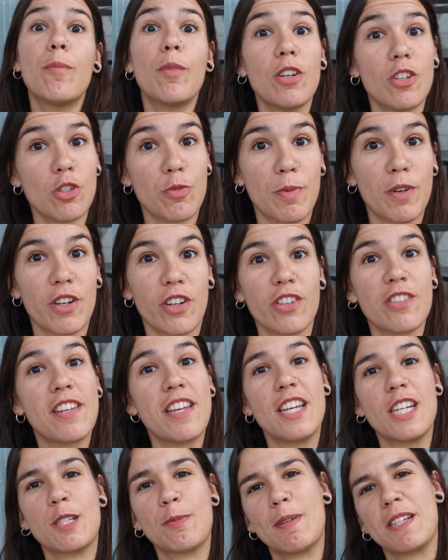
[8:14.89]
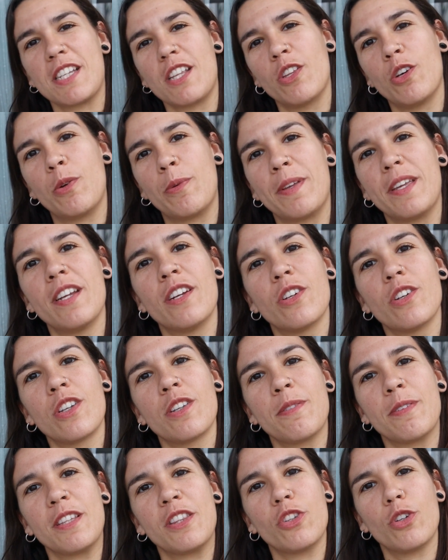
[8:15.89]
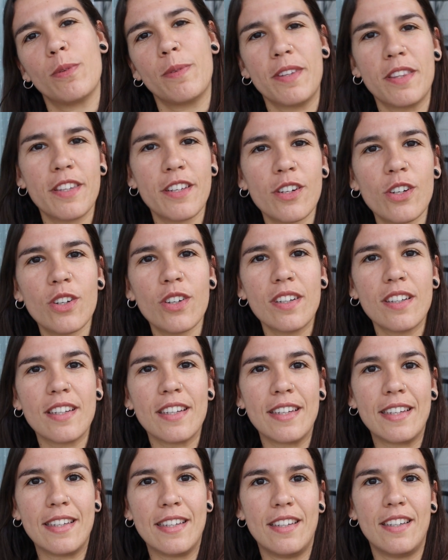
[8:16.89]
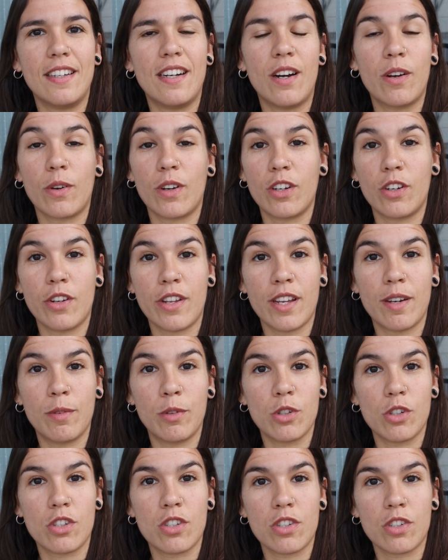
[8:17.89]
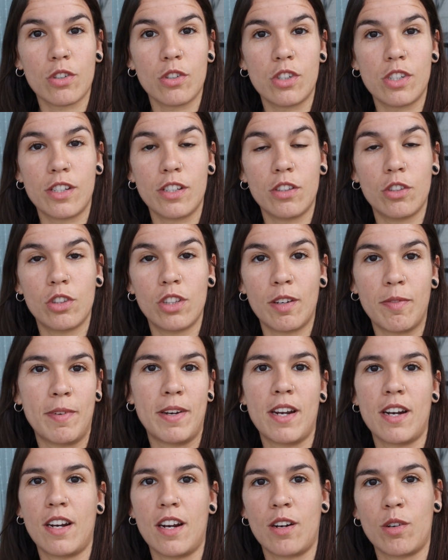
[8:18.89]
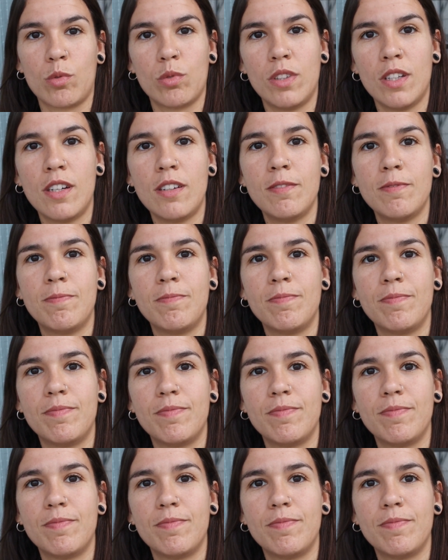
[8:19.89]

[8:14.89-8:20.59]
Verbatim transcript: Bueno, espero que os hayáis pasado bien hoy viendo el vídeo, eh, aunque no hayamos conseguido terminar la ruta.